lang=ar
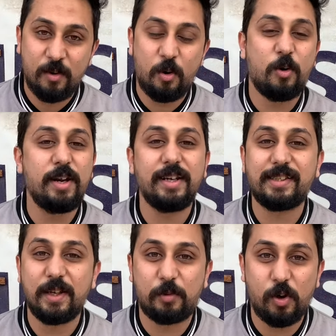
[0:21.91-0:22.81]
وكل
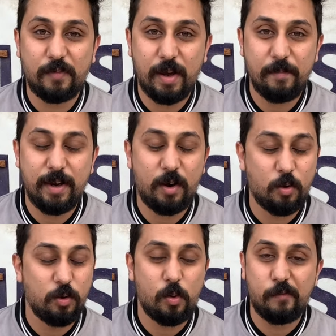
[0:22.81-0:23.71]
الناس اللي بتقف جنبنا
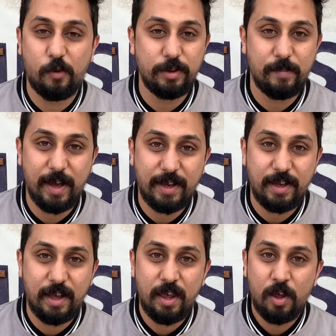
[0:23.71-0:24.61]
كلكم فوق دماغي